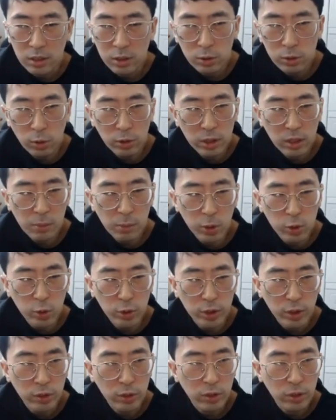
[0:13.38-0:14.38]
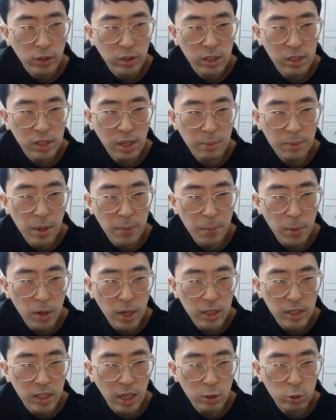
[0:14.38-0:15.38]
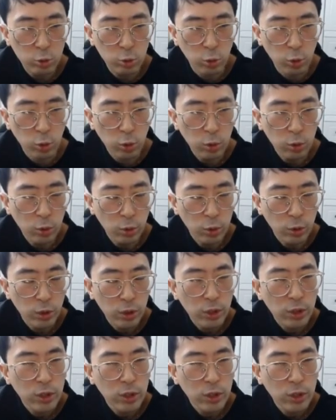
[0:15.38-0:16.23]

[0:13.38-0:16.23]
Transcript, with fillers: 스토리님 어서오세요. 일단 면포까지 놔주고